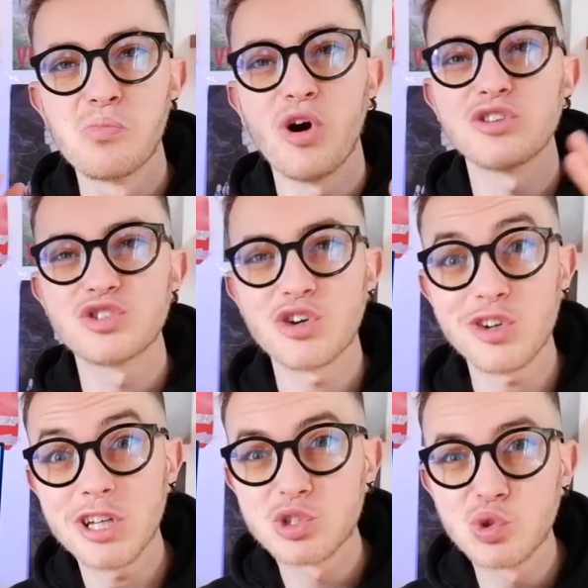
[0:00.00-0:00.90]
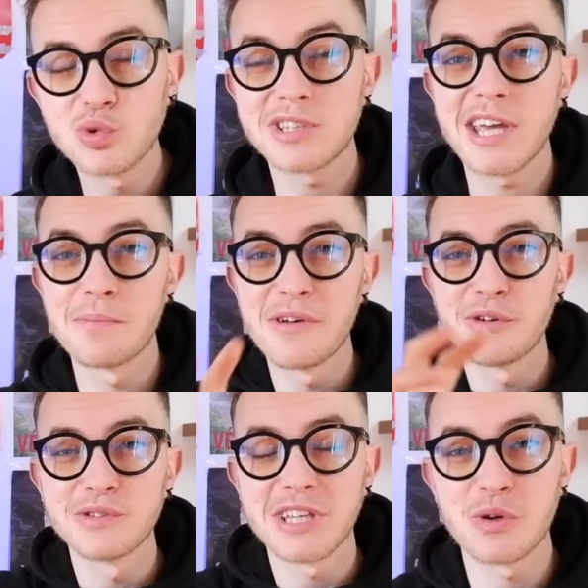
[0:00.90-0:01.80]
Buongiorno a tutti e
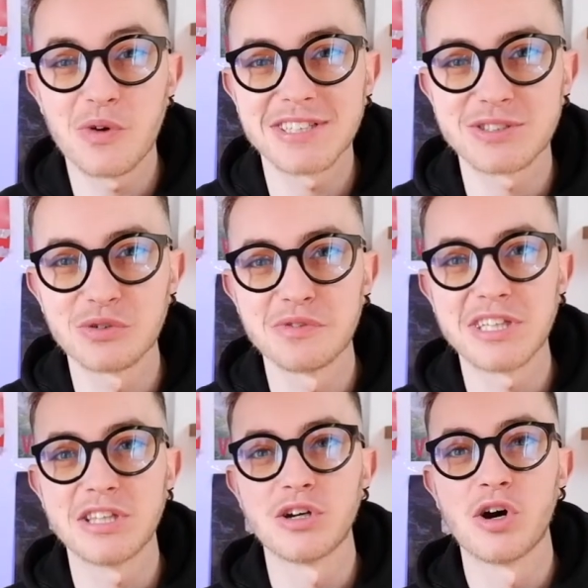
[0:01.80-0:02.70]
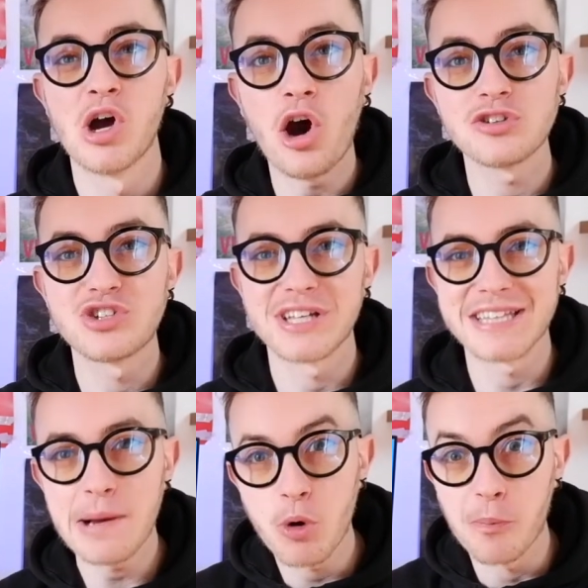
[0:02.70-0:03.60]
benvenuti in questo video. Oggi
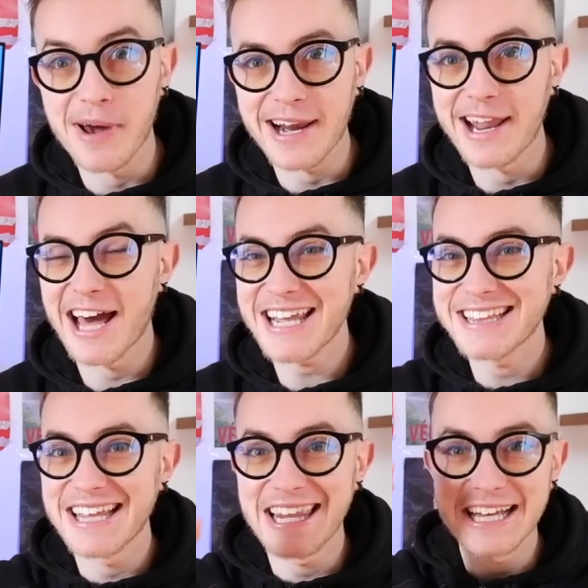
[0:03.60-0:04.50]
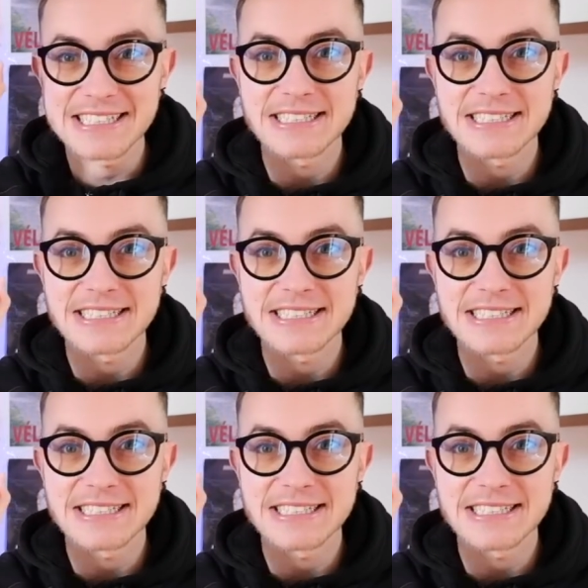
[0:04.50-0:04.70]
andiamo a parlare della